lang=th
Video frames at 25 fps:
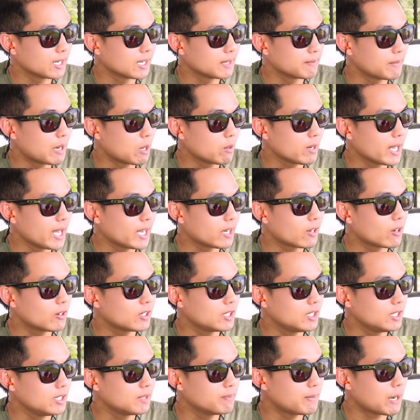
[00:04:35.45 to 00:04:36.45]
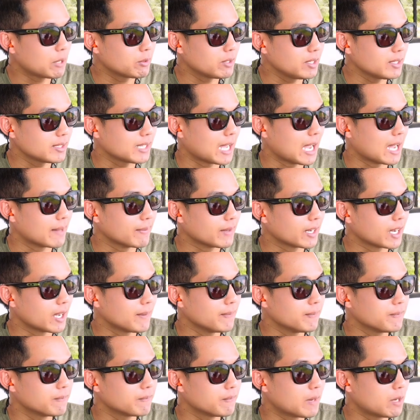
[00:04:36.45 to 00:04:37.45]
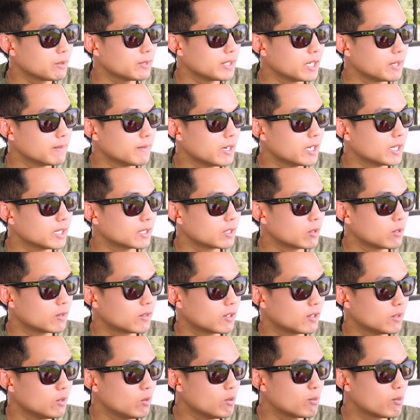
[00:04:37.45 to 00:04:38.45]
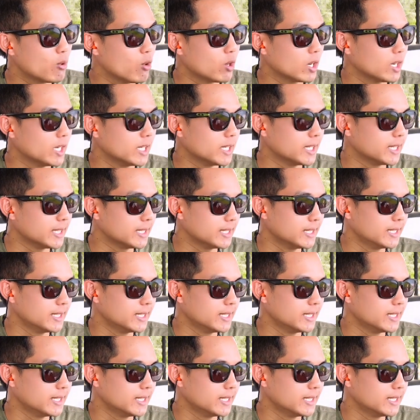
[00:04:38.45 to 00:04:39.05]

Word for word: เป้าแรกก็คือเป้าที่3นะครับเป้าสีน้ำเงินลูกคนเลย